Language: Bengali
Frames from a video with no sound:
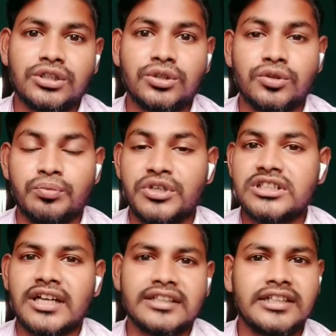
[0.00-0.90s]
তো বেশি
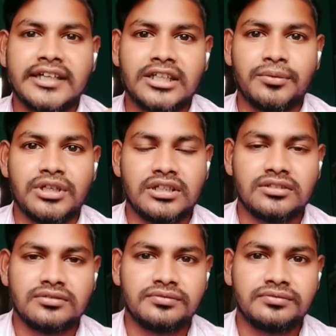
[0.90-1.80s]
রাত জাগা যাবে না
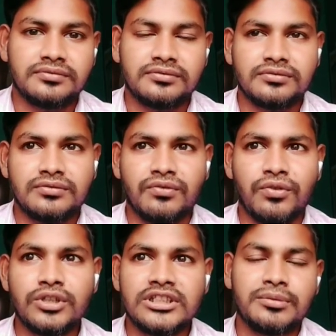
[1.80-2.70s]

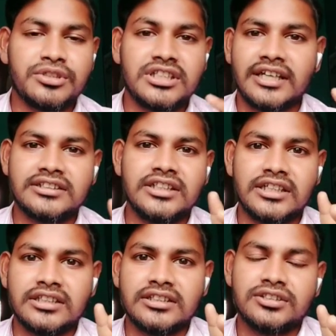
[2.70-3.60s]
ফোন নিয়ে বেশি রাত
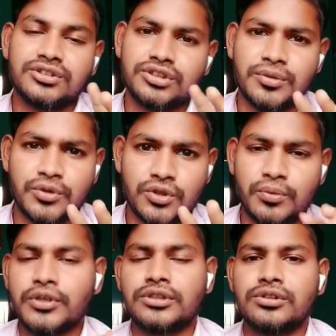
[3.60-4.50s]
জাগলে শরীরে প্রচণ্ড
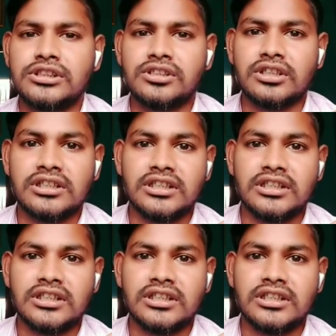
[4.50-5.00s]
পরিমাণে ক্ষতি হয়